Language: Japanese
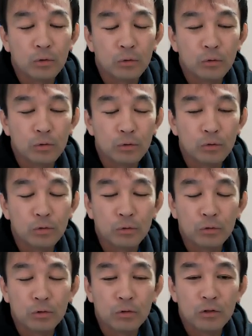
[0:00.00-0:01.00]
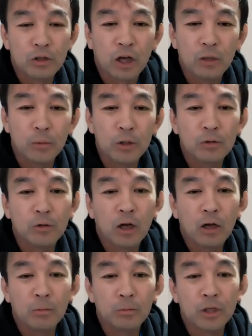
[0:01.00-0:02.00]
どういうタイミング
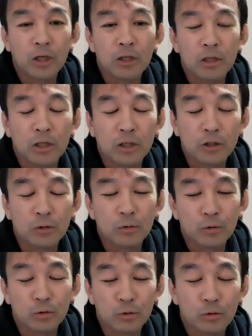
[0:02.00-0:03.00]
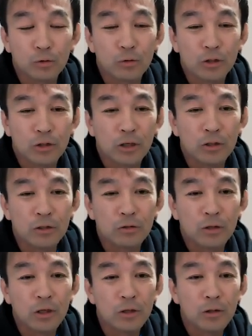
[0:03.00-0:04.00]
かみたいな話をちょっと今日はしたいんで
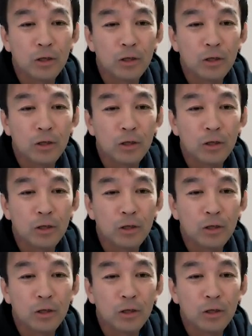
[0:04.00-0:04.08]
すね。